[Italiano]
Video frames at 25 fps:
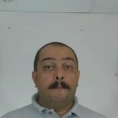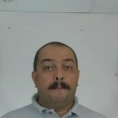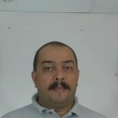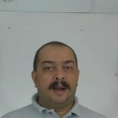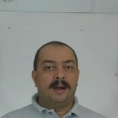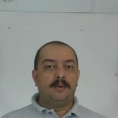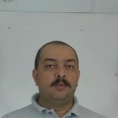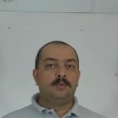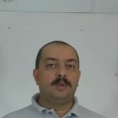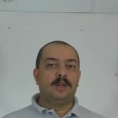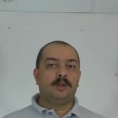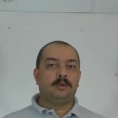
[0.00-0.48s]
ma
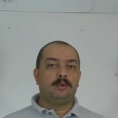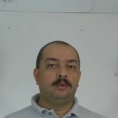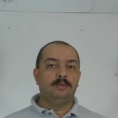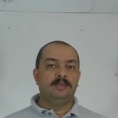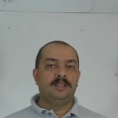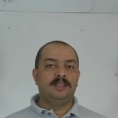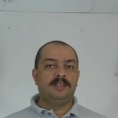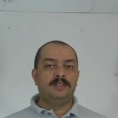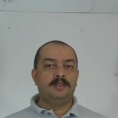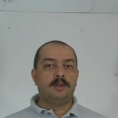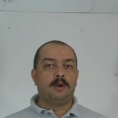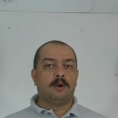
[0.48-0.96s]
una
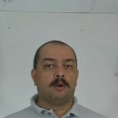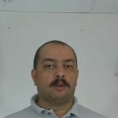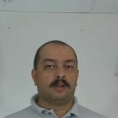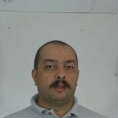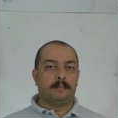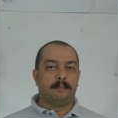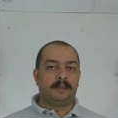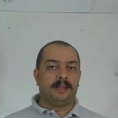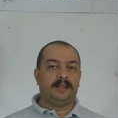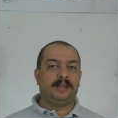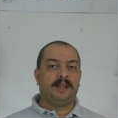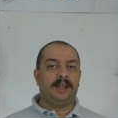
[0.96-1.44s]
condizione
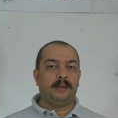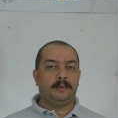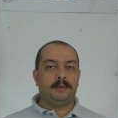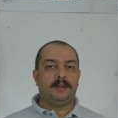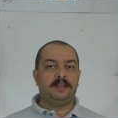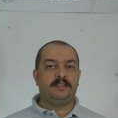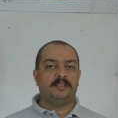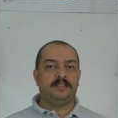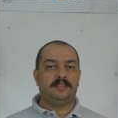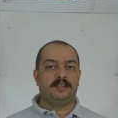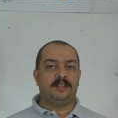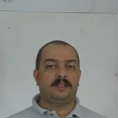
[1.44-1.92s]
perché
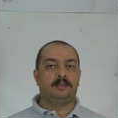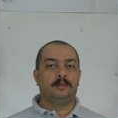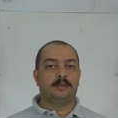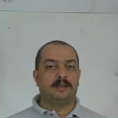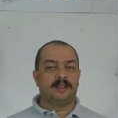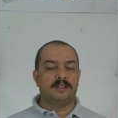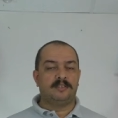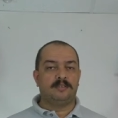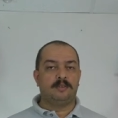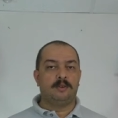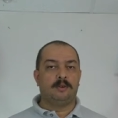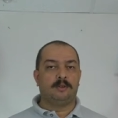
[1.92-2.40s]
queste
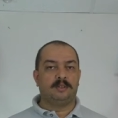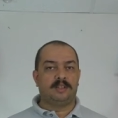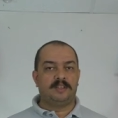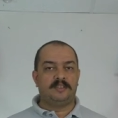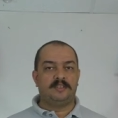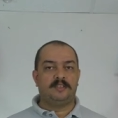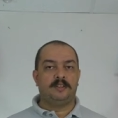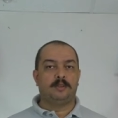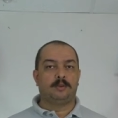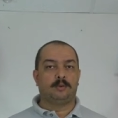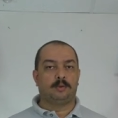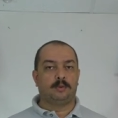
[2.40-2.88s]
donazioni
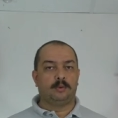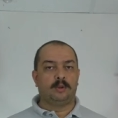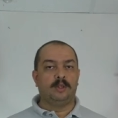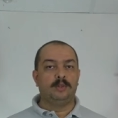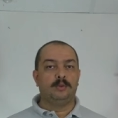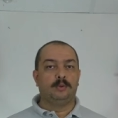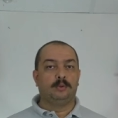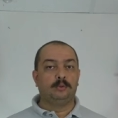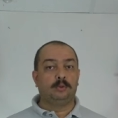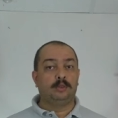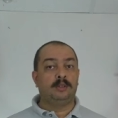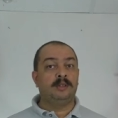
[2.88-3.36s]
siano un
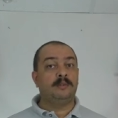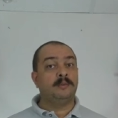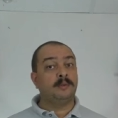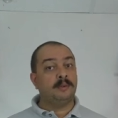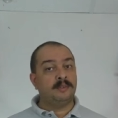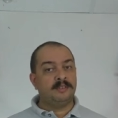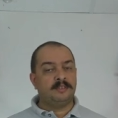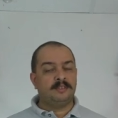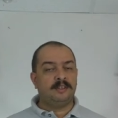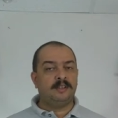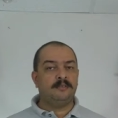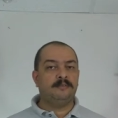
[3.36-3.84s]
aiuto devono
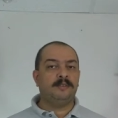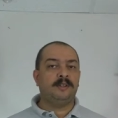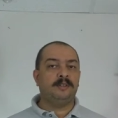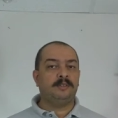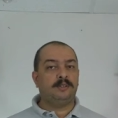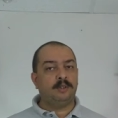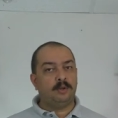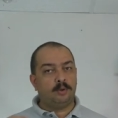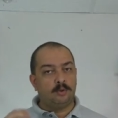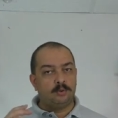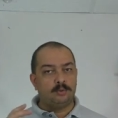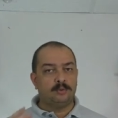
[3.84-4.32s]
essere
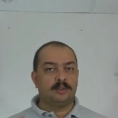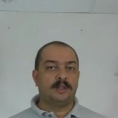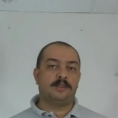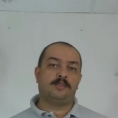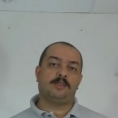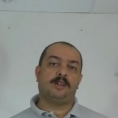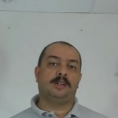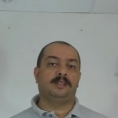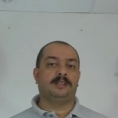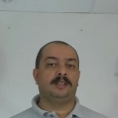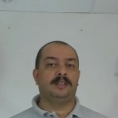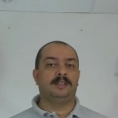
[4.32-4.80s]
fatte con una
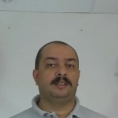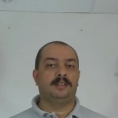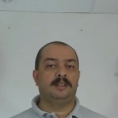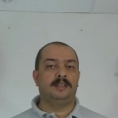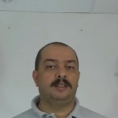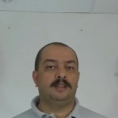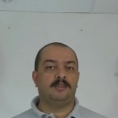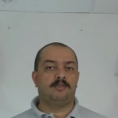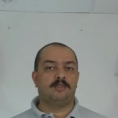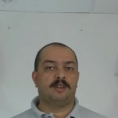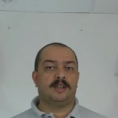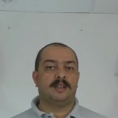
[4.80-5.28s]
certa
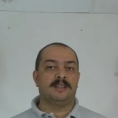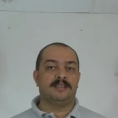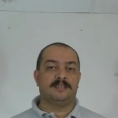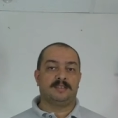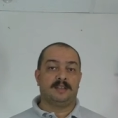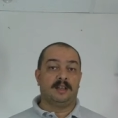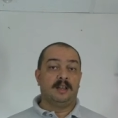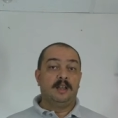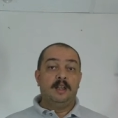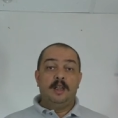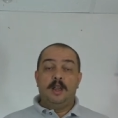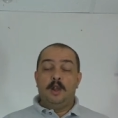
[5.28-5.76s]

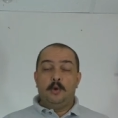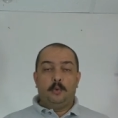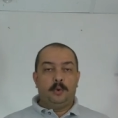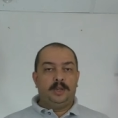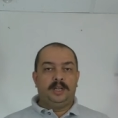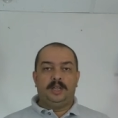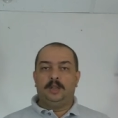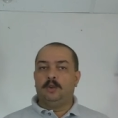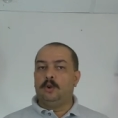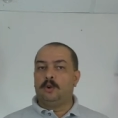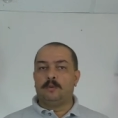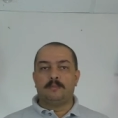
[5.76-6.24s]
intelligenza,
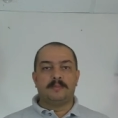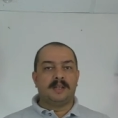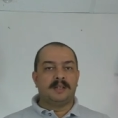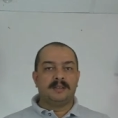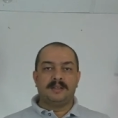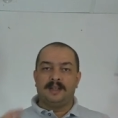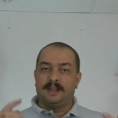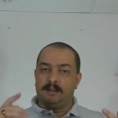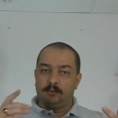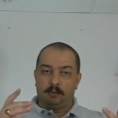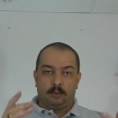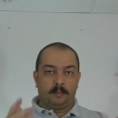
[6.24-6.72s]
quindi quindi non
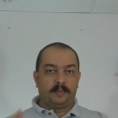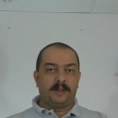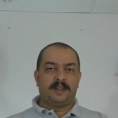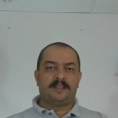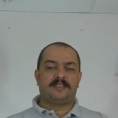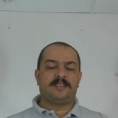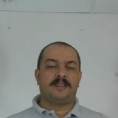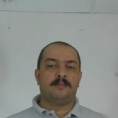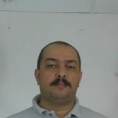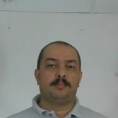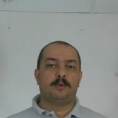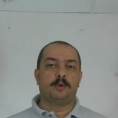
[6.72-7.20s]
mandando per
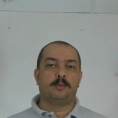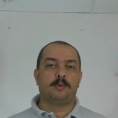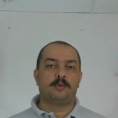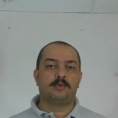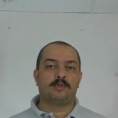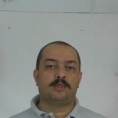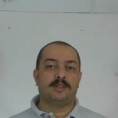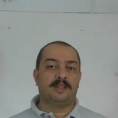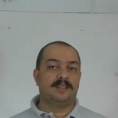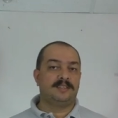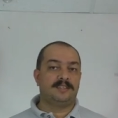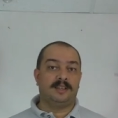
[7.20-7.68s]
esempio
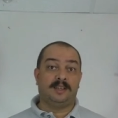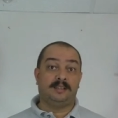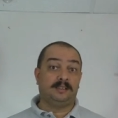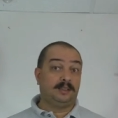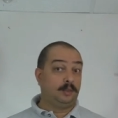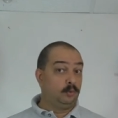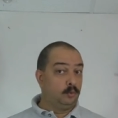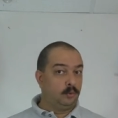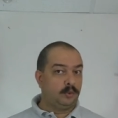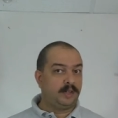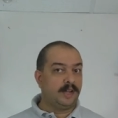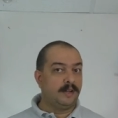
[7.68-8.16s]
omogenizzati
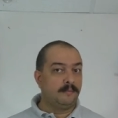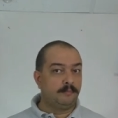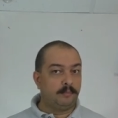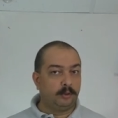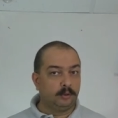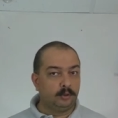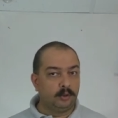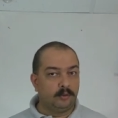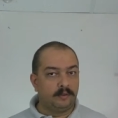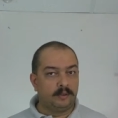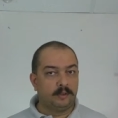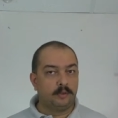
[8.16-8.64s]
in un campo
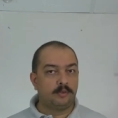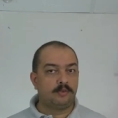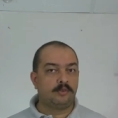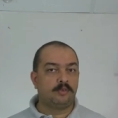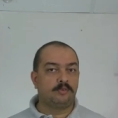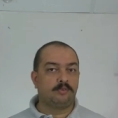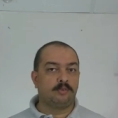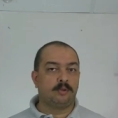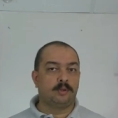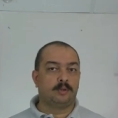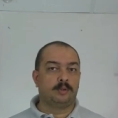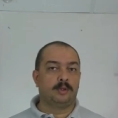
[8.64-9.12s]
dove non ci
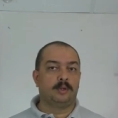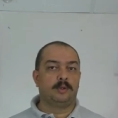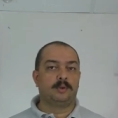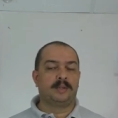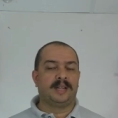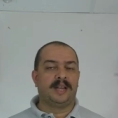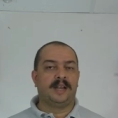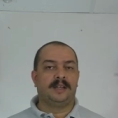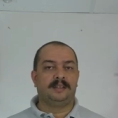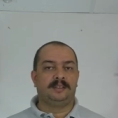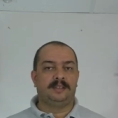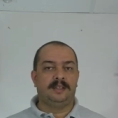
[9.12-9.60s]
sono
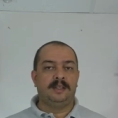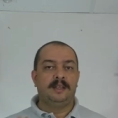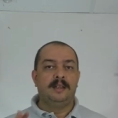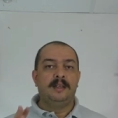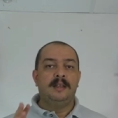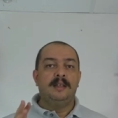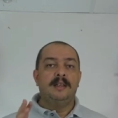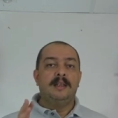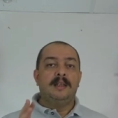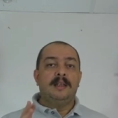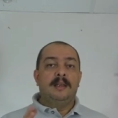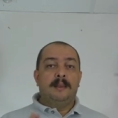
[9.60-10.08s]
neonati,
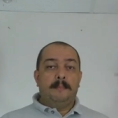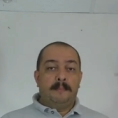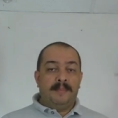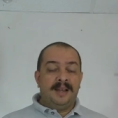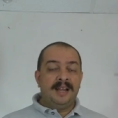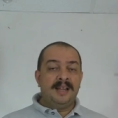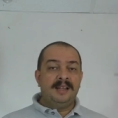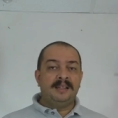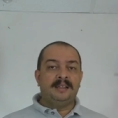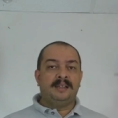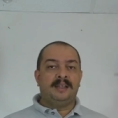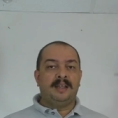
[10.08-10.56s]

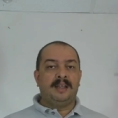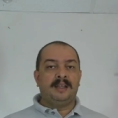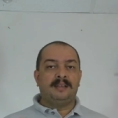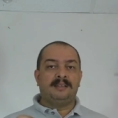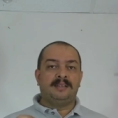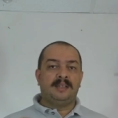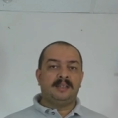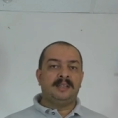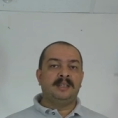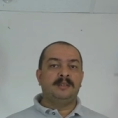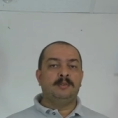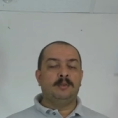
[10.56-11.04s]
ma anche
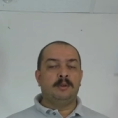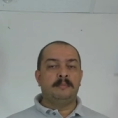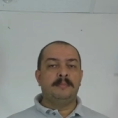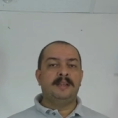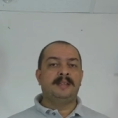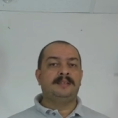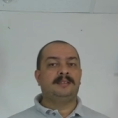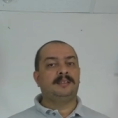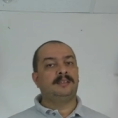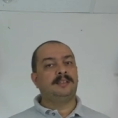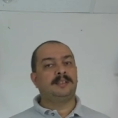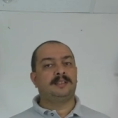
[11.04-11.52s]
tenendo a
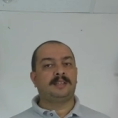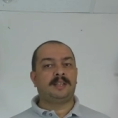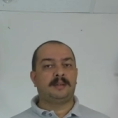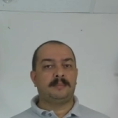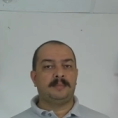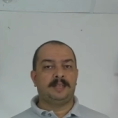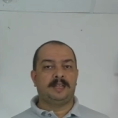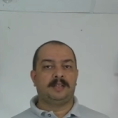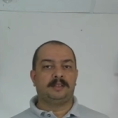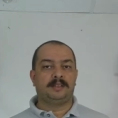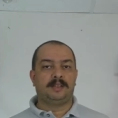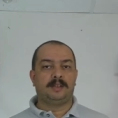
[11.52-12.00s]
mente
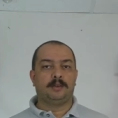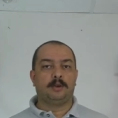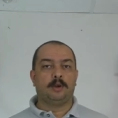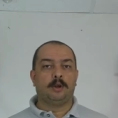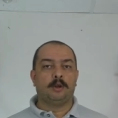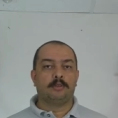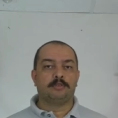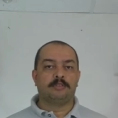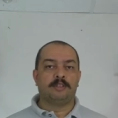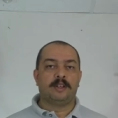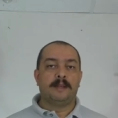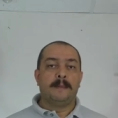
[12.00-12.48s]
determinate
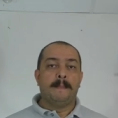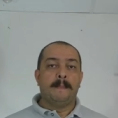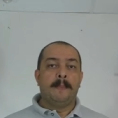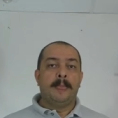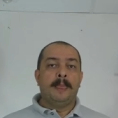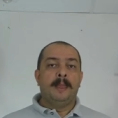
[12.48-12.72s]
cose.